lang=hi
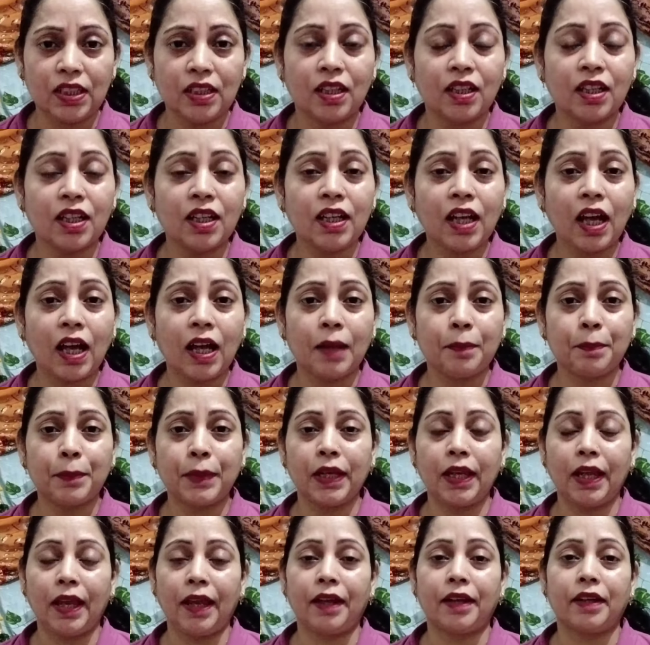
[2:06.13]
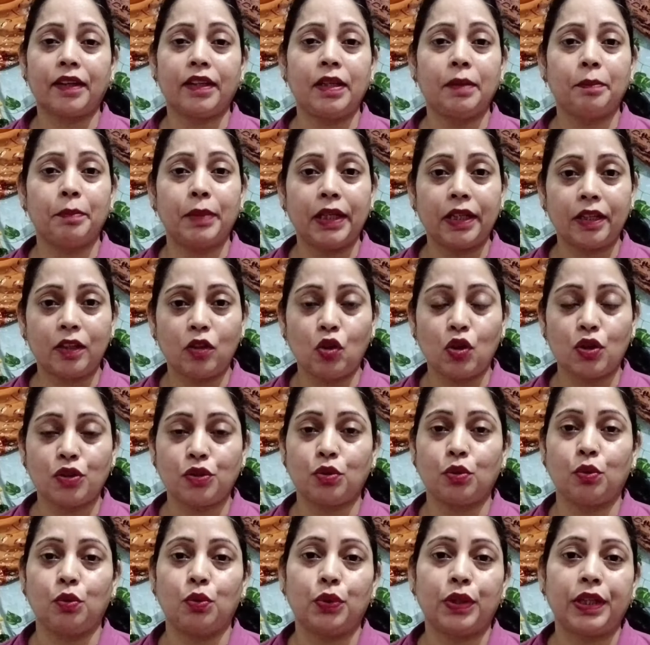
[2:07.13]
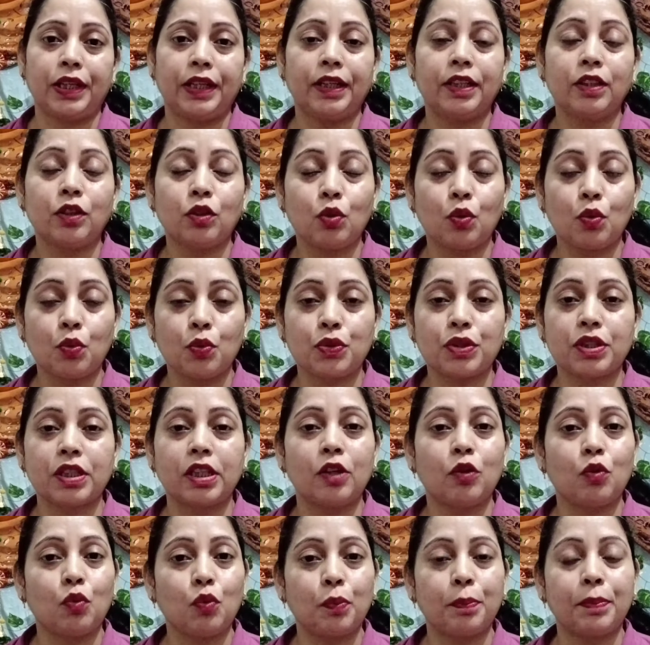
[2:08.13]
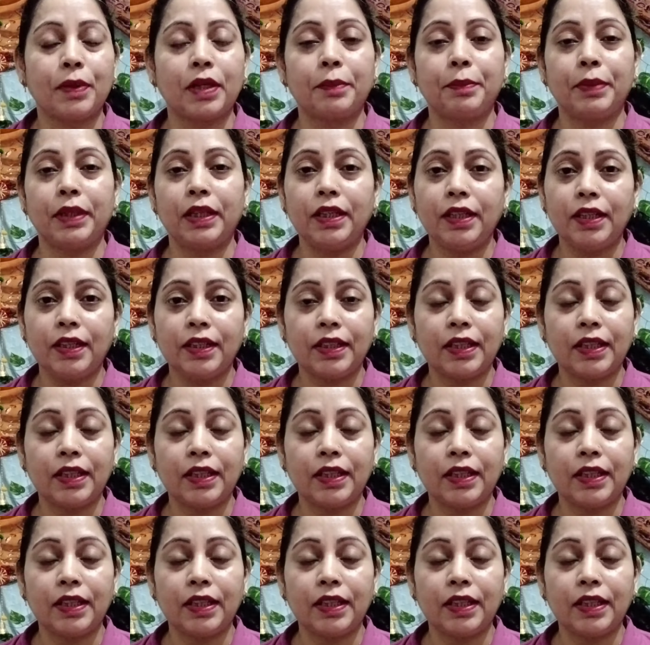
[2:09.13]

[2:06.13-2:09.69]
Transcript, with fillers: अगर आपके एक्ने ब्रेकआउट्स हो रहे हैं तो उसके ऊपर भी